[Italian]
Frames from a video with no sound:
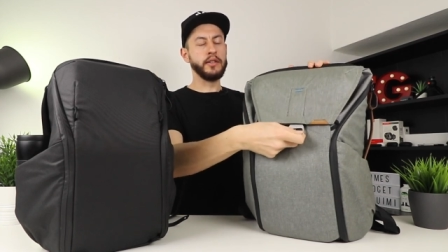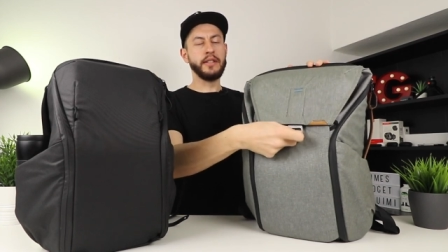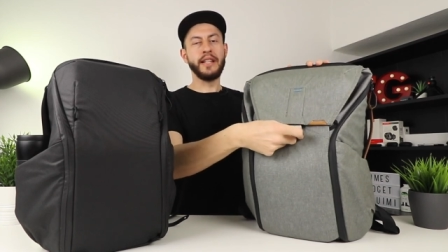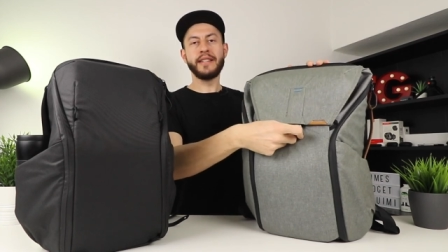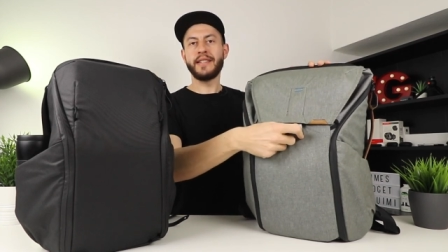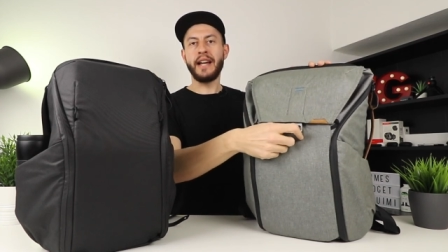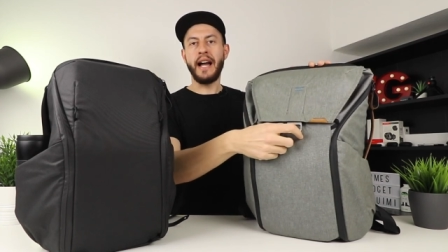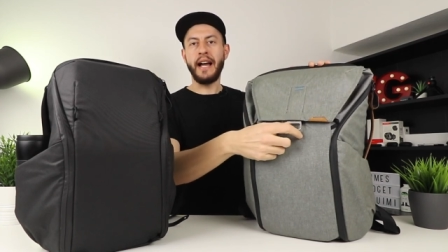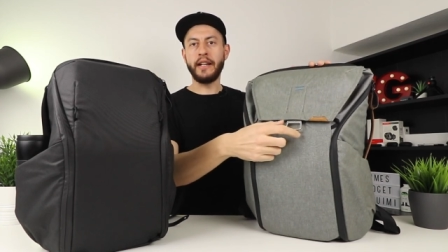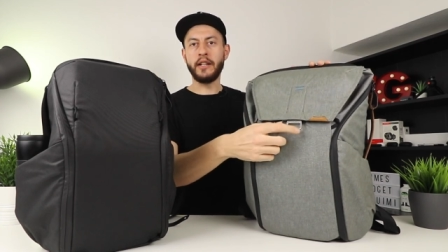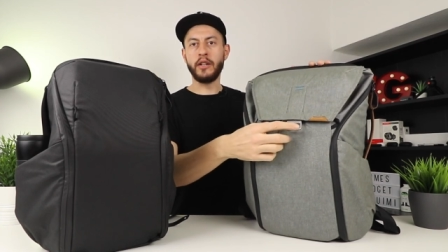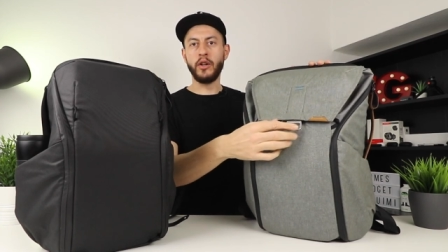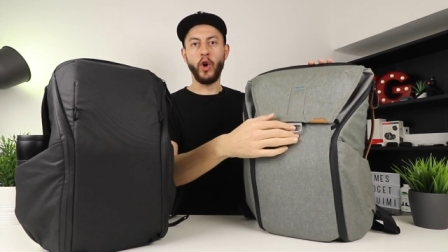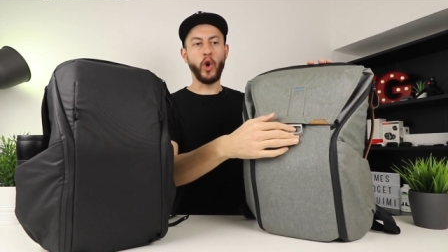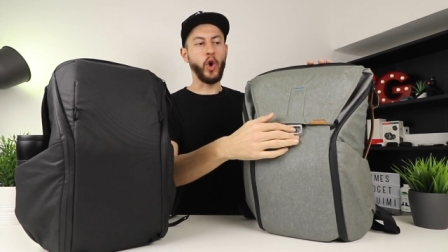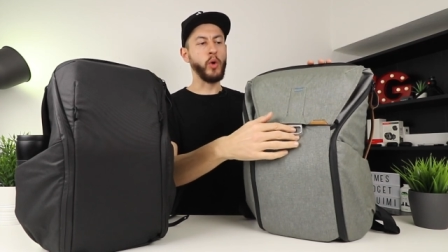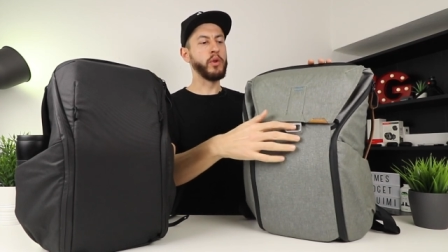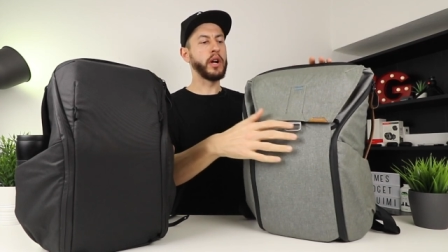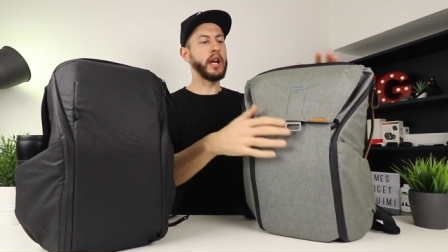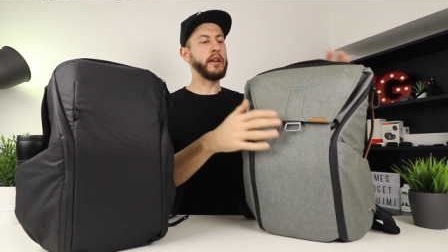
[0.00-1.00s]
design o
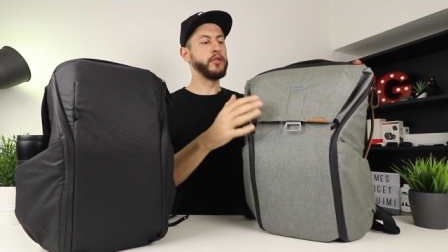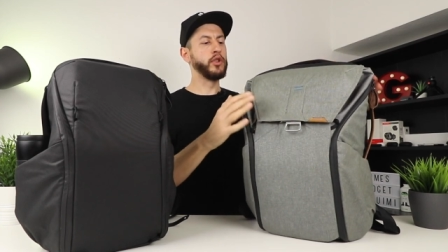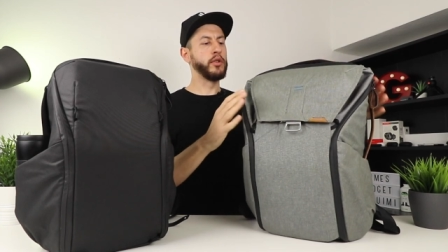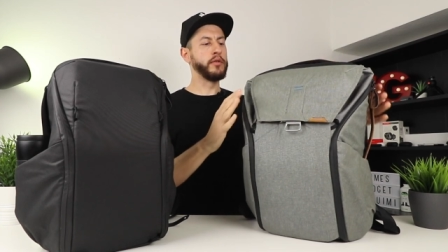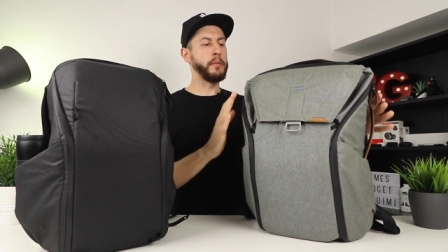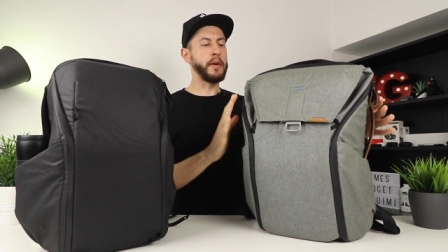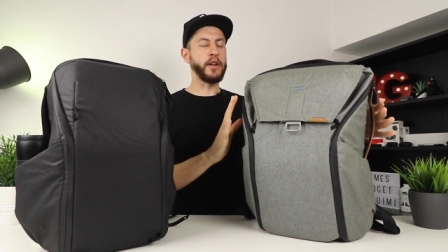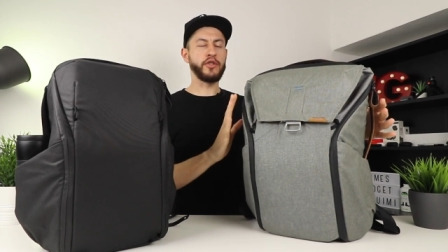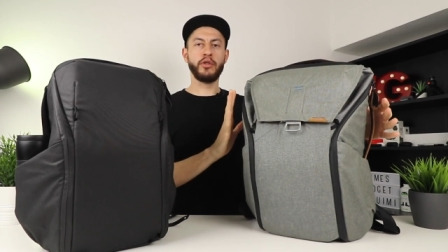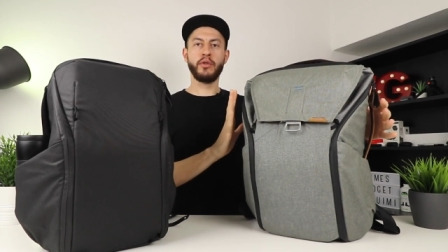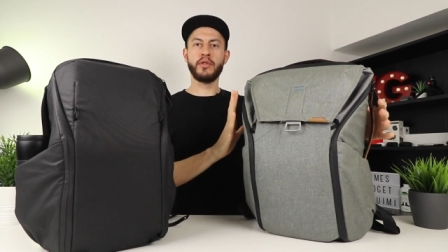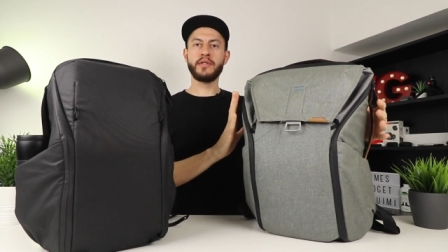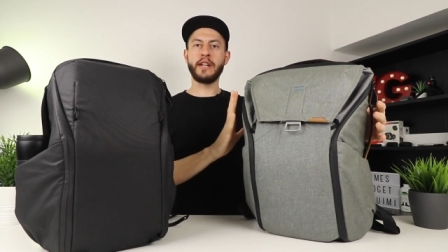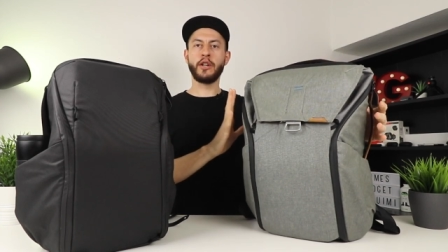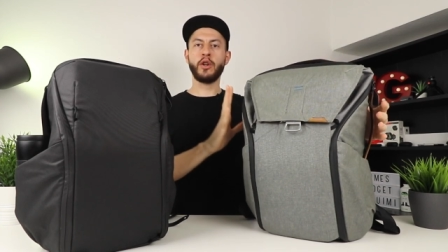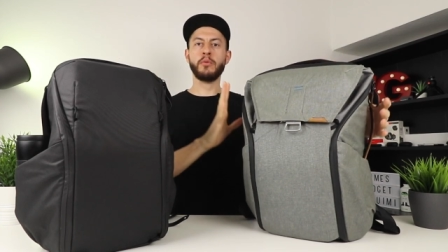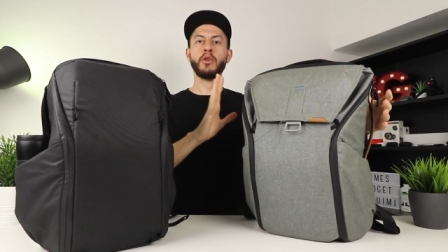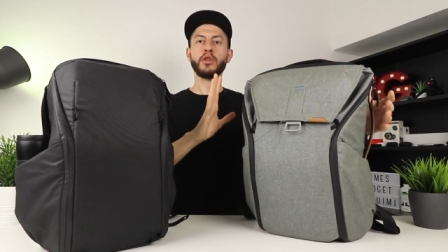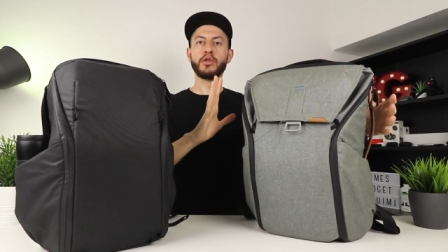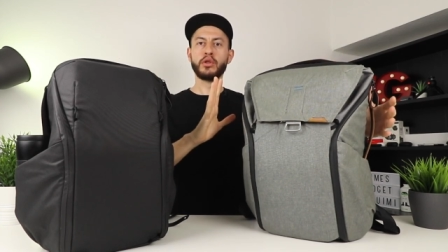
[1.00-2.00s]
comunque non vi piace uno
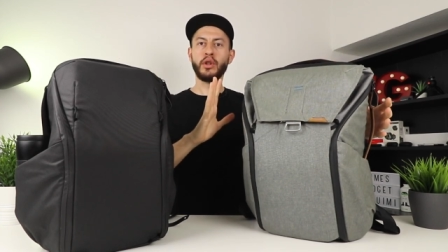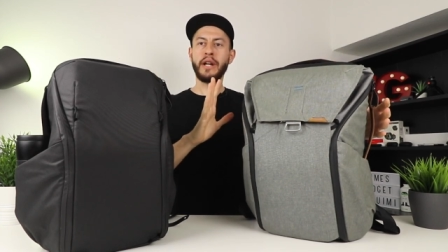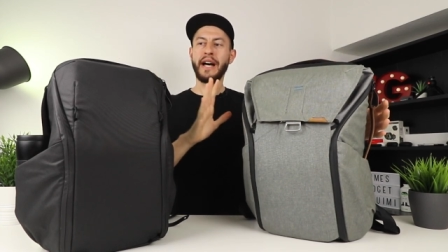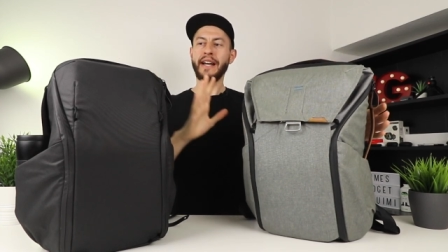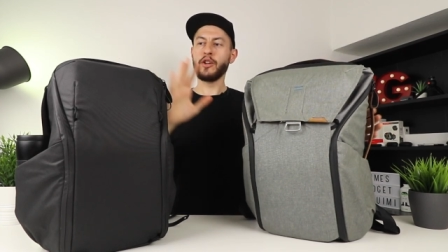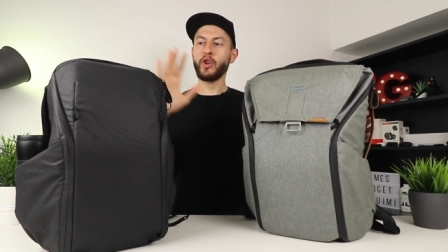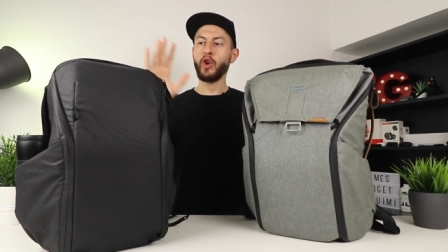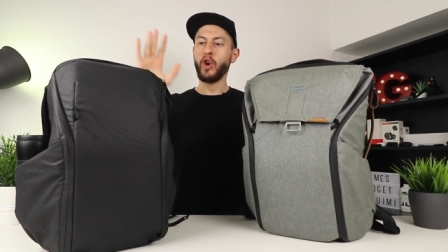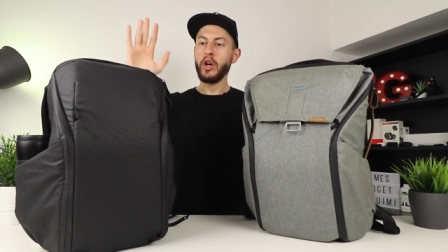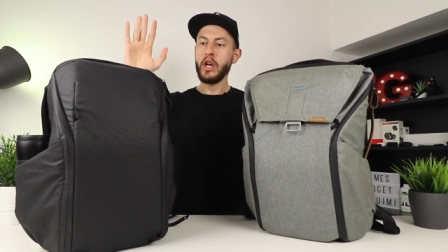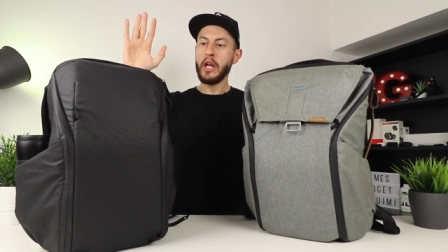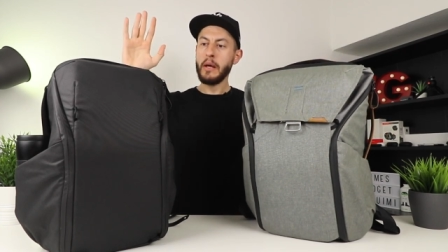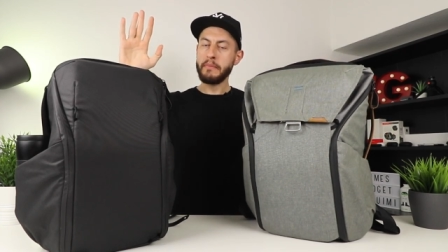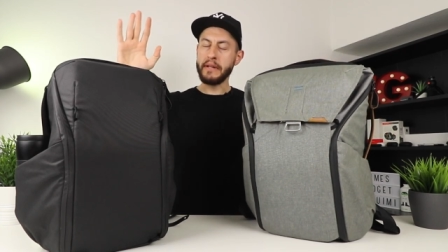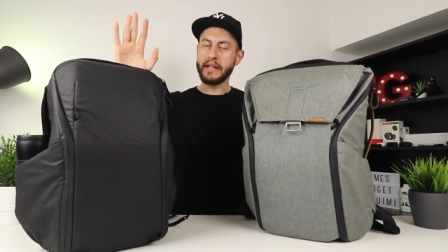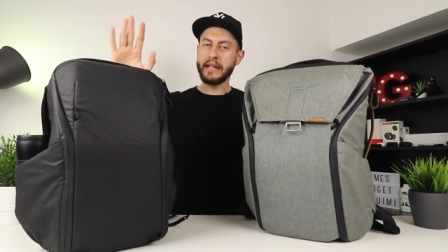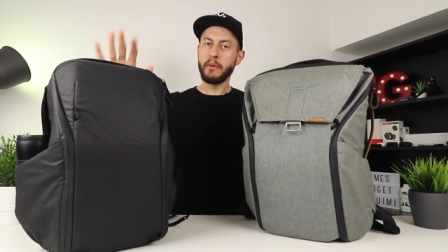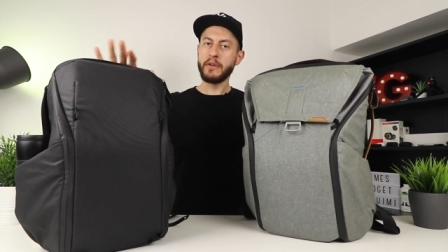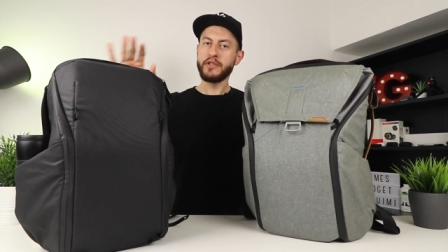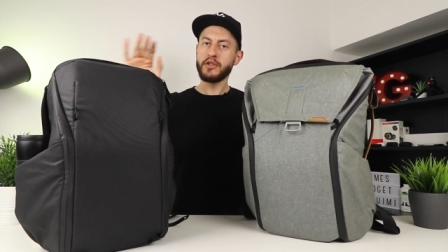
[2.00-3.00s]
zaino molto largo
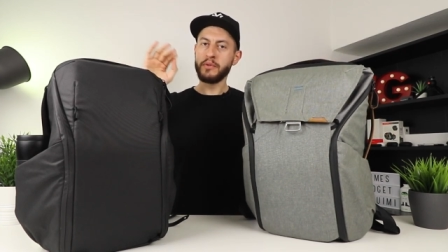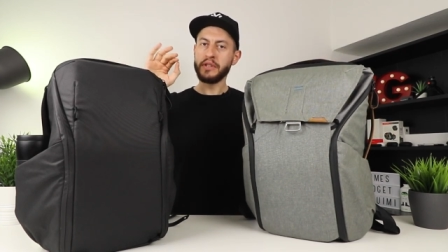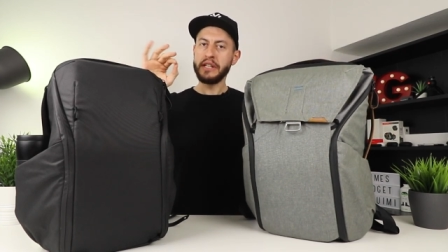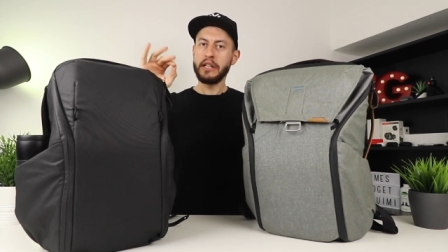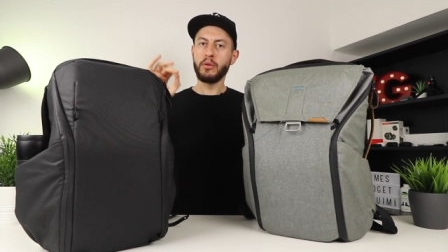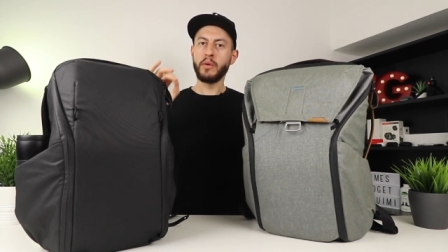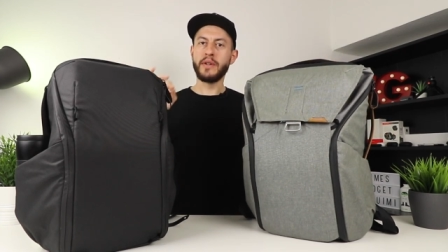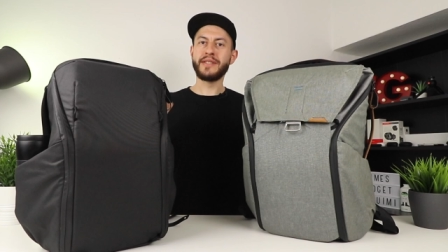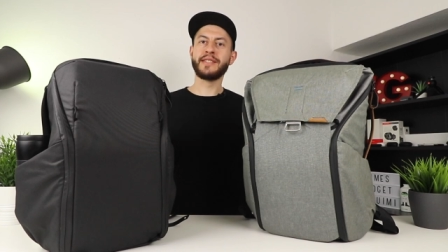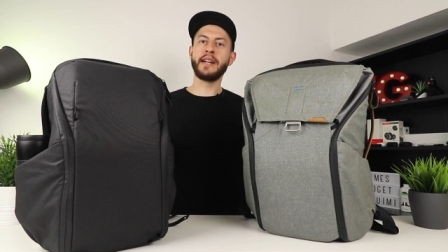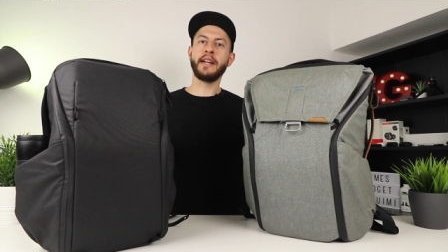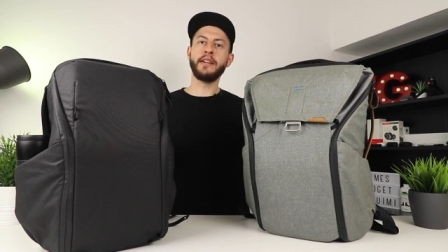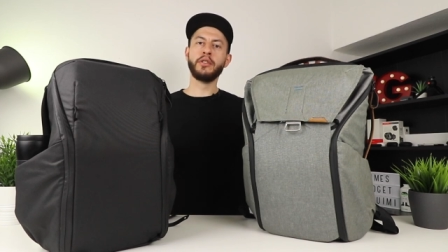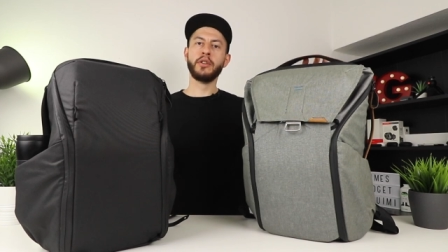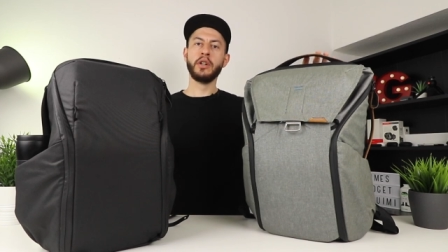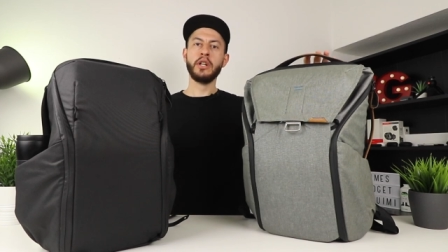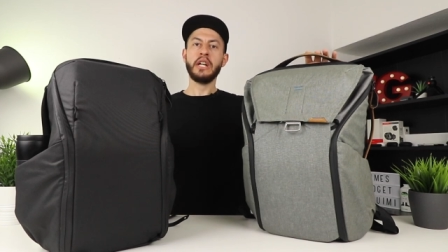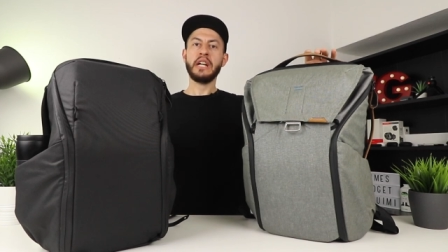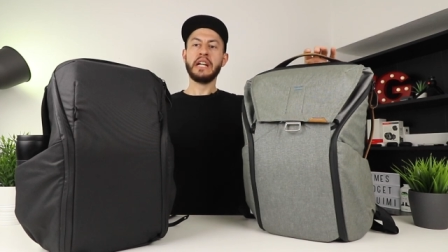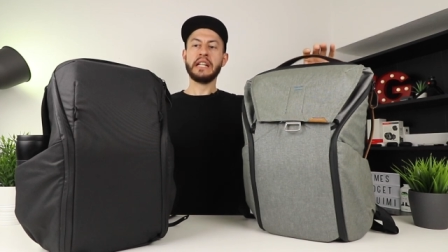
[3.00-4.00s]
perché questo modello
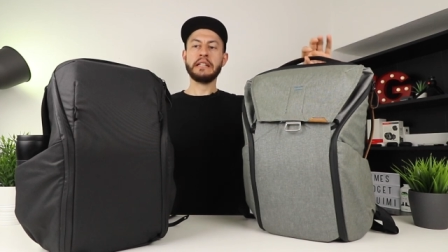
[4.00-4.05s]
quest'anno